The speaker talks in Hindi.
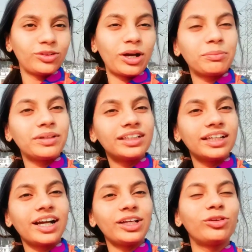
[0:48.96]
तो आपने
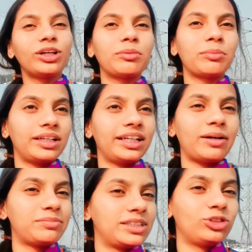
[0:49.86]
देखा ही होगा मम्मा ने
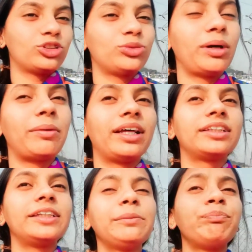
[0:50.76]
आपसे जो सुबह
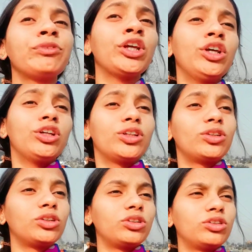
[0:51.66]
बात की
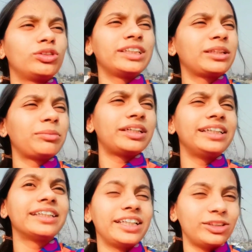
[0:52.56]
तो उनकी तबीयत
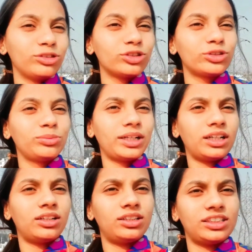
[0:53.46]
ठीक नहीं थी उनको सुबह
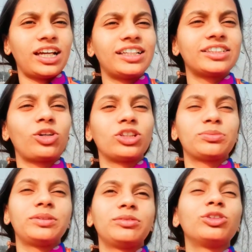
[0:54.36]
अचानक से
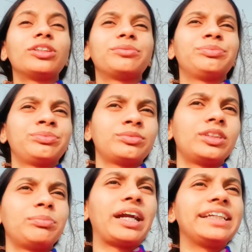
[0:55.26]
हॉस्पिटल उधर
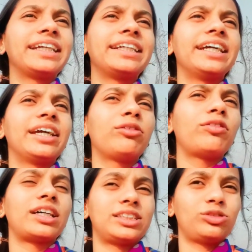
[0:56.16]
मेडिकेट गए वो
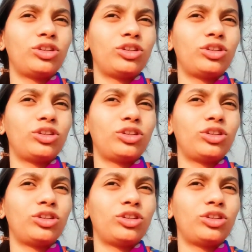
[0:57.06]
वहाँ से